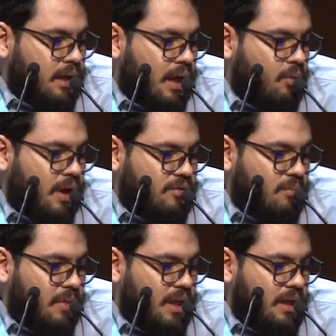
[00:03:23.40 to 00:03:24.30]
la
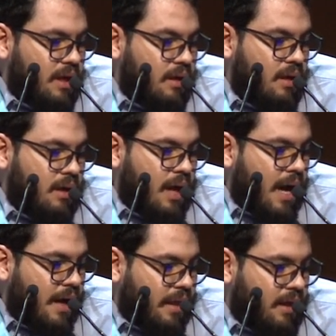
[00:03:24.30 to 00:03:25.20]
educación media
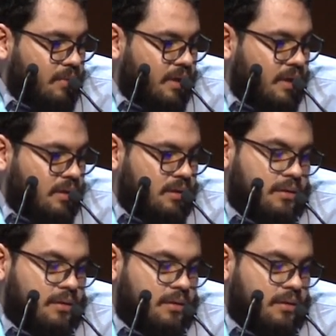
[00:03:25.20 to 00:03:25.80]
académica